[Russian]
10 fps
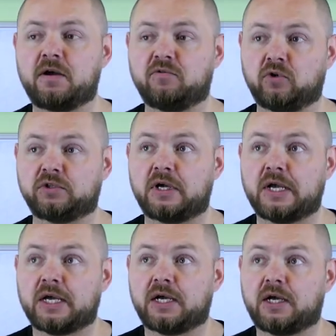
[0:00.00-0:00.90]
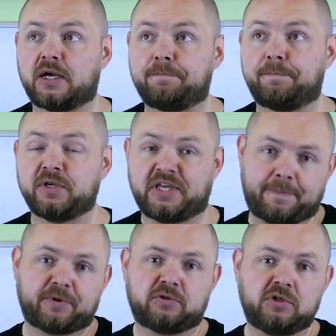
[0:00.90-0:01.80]
Вот. Э,
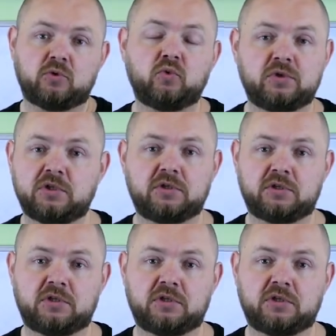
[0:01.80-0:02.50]
я под, не, не,